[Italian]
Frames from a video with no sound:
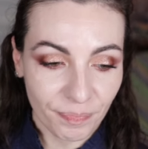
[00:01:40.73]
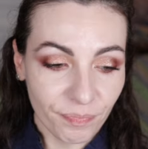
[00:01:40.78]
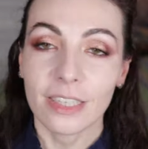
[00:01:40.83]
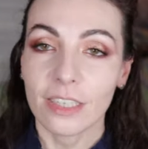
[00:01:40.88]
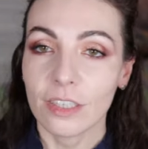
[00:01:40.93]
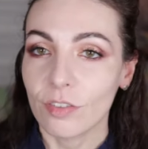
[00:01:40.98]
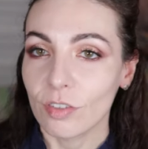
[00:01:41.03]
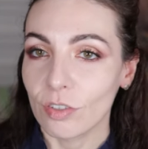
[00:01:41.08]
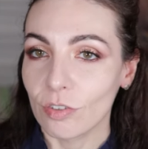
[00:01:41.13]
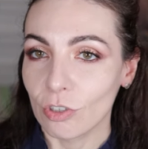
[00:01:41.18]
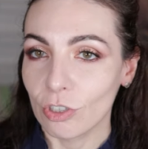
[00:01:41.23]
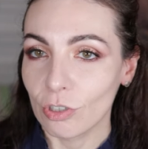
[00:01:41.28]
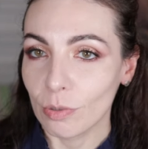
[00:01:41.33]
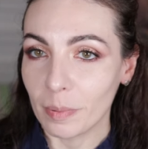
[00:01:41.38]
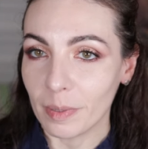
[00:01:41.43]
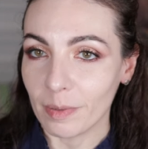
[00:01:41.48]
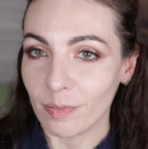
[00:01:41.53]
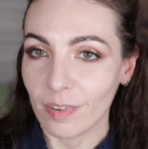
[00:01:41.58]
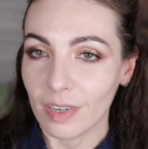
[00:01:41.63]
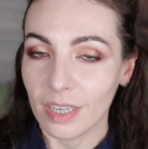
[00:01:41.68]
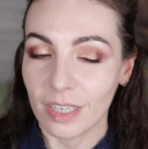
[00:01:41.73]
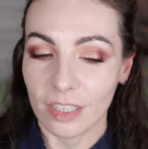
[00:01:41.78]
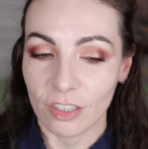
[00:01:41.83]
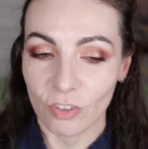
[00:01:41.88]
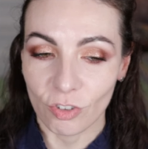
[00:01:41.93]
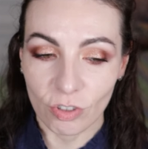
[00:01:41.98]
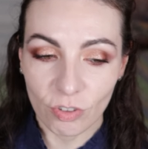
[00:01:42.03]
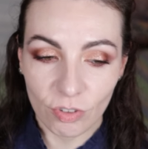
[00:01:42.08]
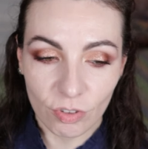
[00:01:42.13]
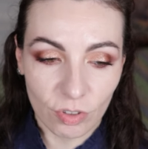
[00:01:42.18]
Chi sono io per fare
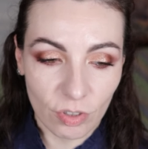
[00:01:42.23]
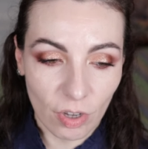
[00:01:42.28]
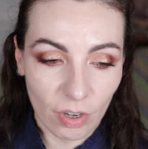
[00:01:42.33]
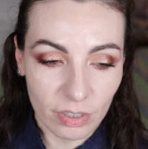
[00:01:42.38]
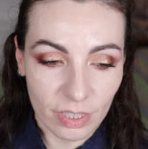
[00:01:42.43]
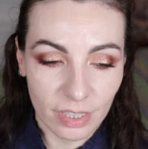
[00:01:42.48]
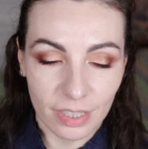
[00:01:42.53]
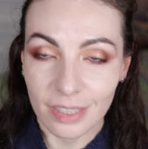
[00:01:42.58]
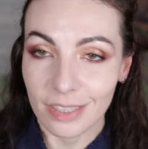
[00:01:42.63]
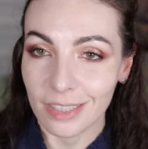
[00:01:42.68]
recensioni?